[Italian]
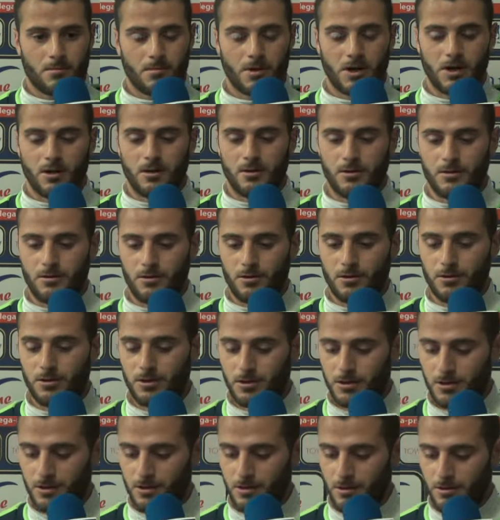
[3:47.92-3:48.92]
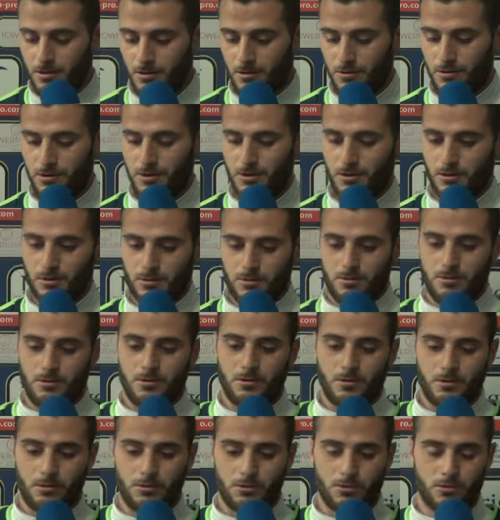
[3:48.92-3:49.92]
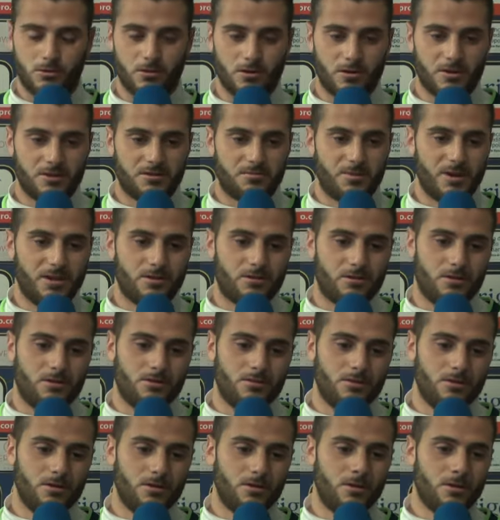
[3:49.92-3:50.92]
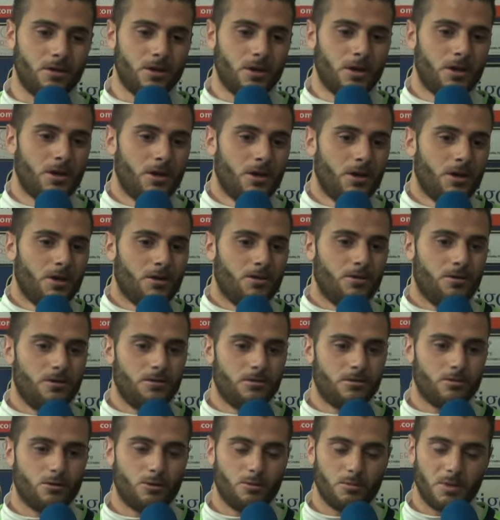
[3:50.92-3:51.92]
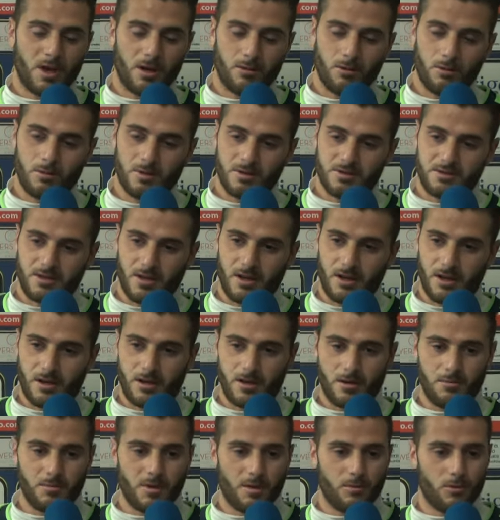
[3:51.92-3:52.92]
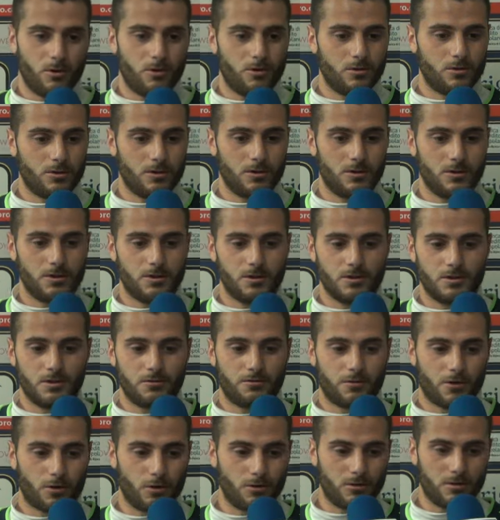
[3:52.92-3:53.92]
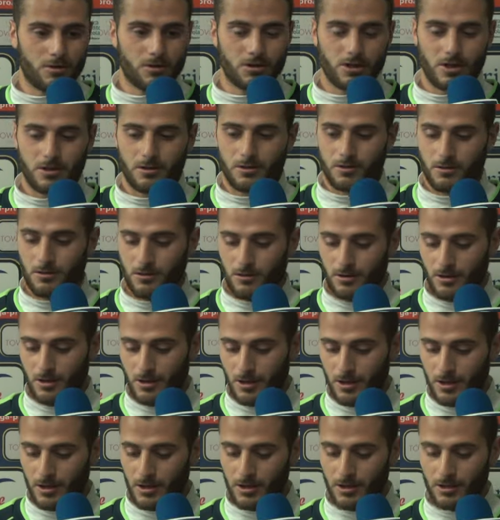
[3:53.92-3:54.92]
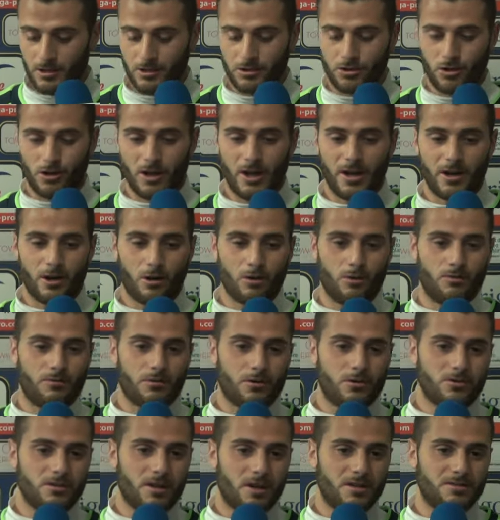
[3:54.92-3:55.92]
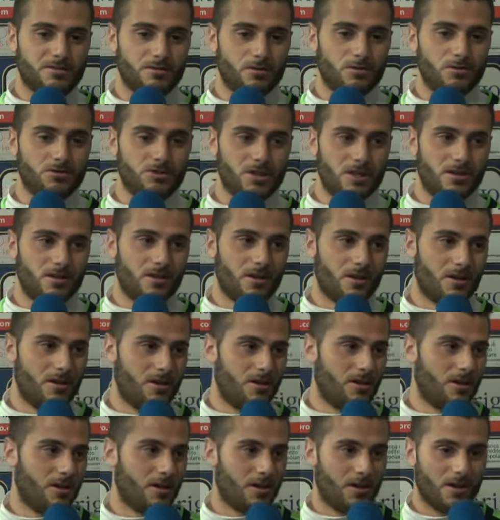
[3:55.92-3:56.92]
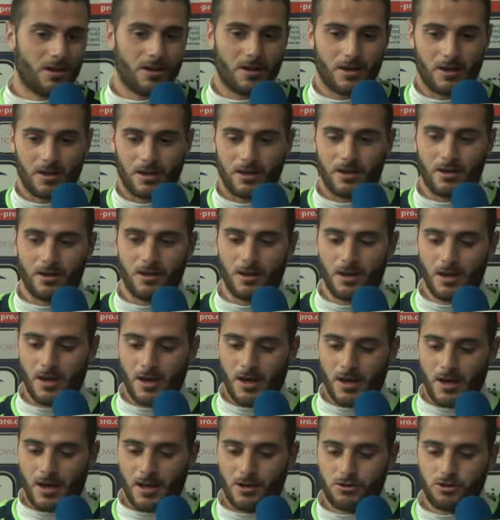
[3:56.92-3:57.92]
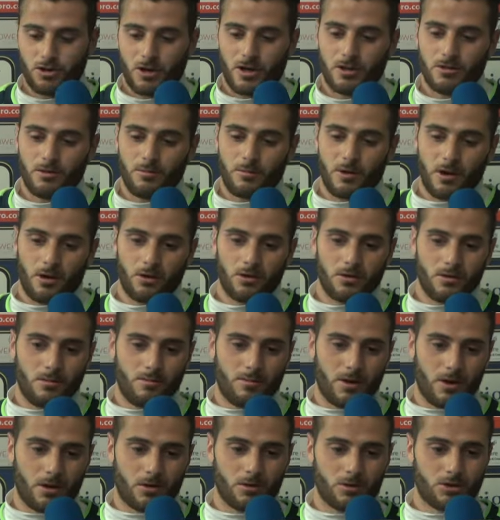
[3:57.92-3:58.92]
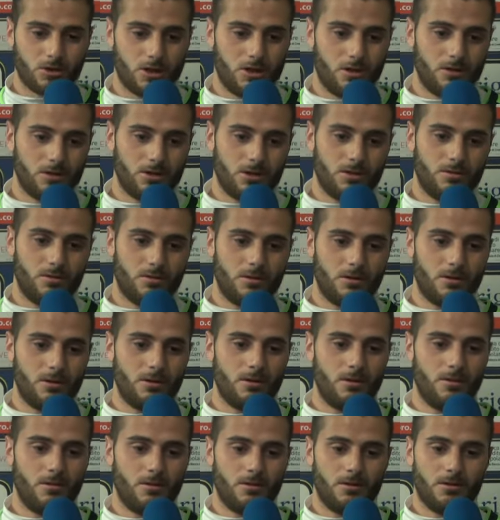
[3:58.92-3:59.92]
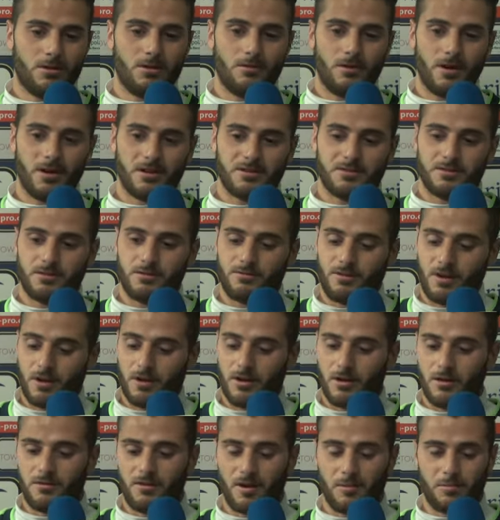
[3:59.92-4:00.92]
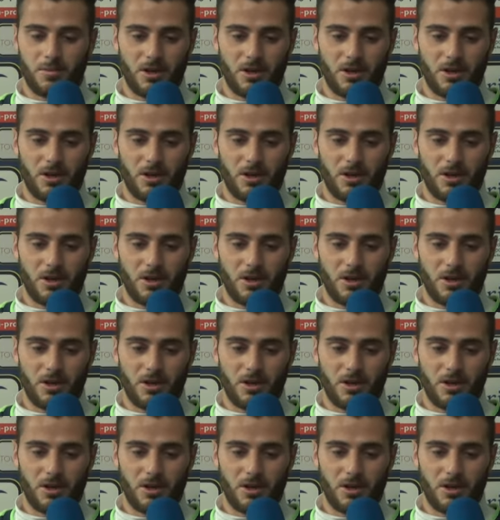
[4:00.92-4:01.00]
Ma noi, noi con, con, tutto il rispetto non, non dobbiamo pensare pensare a chi abbiamo di, di fronte, certo, eh, giocare e confrontarsi con gente che, che, che, che ha giocato in, palco, in palcoscenici diversi fa, fa